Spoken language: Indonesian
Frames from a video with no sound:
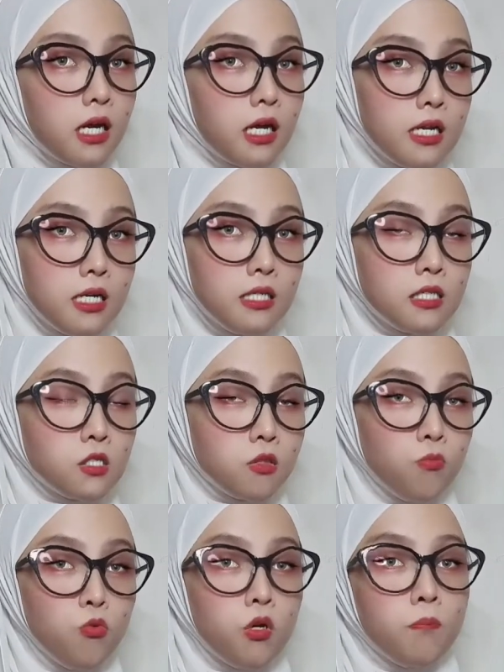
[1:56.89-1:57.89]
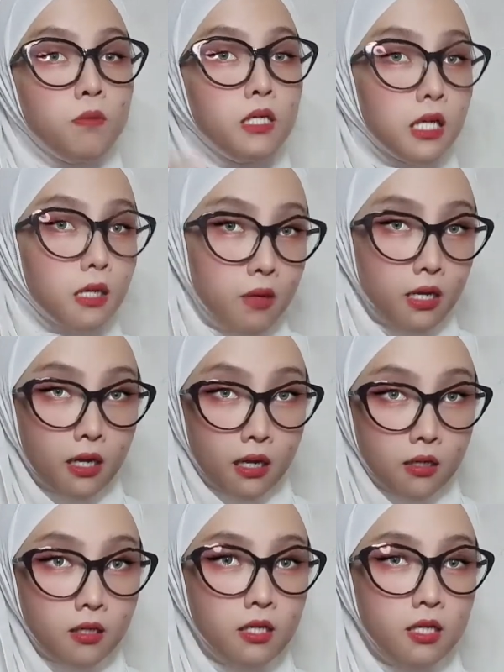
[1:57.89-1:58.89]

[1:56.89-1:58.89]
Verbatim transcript: adanya sebuah penggerebekan